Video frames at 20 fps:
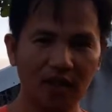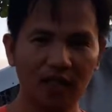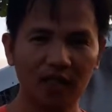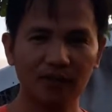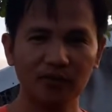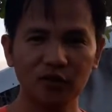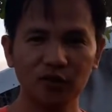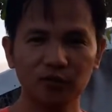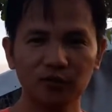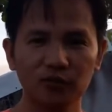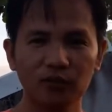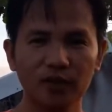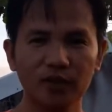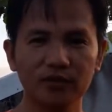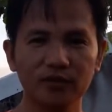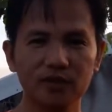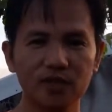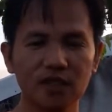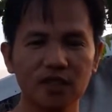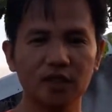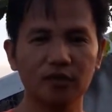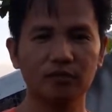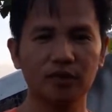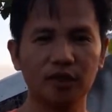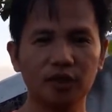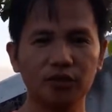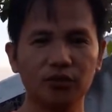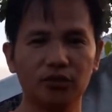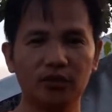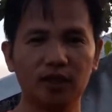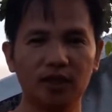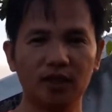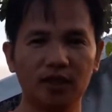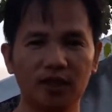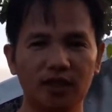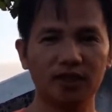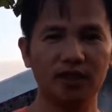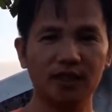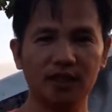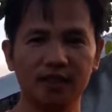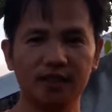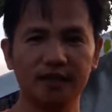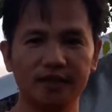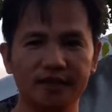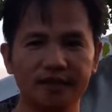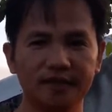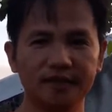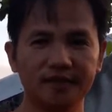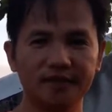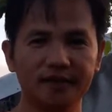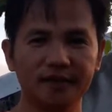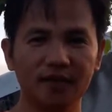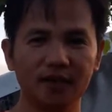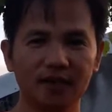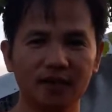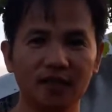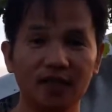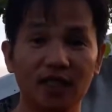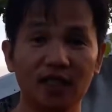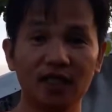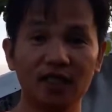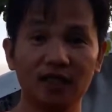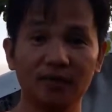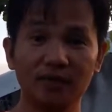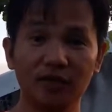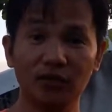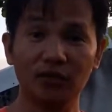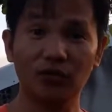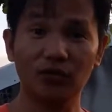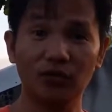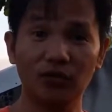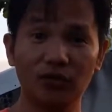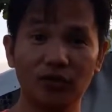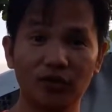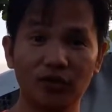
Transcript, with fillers: Alam niyo po ba yung chicken manure ay galing sa manok?